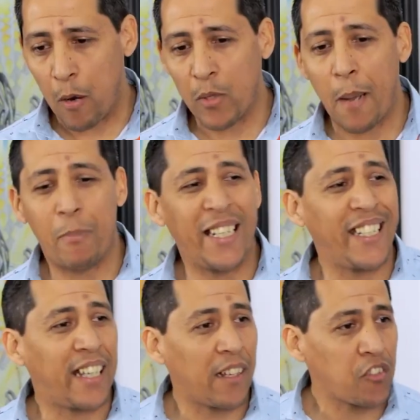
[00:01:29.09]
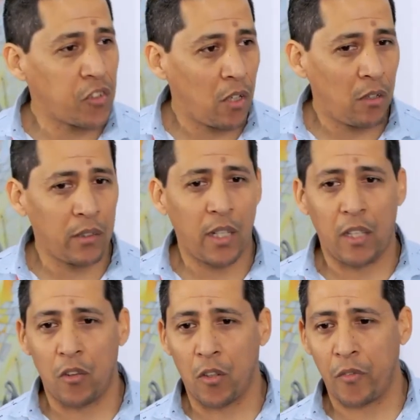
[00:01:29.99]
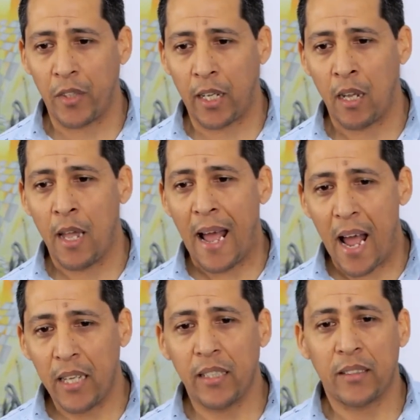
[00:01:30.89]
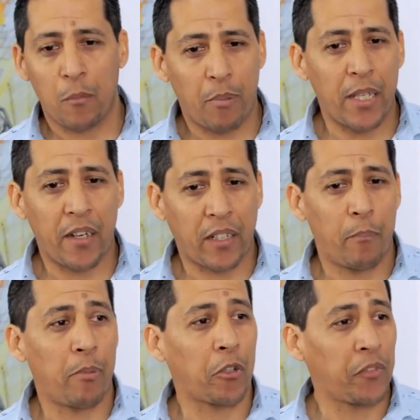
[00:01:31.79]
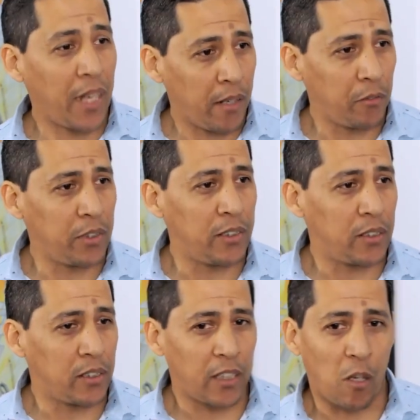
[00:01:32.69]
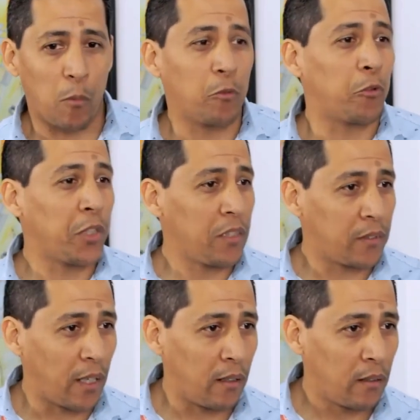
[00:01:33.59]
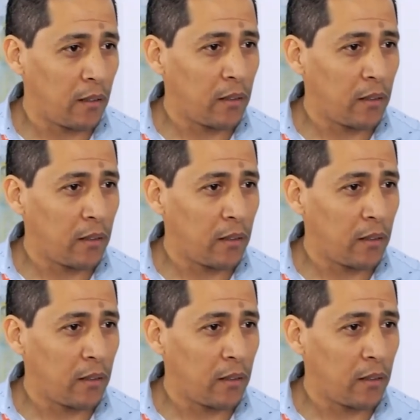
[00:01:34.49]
una aplicación en donde alguien te pueda reportar un incidente como un turista,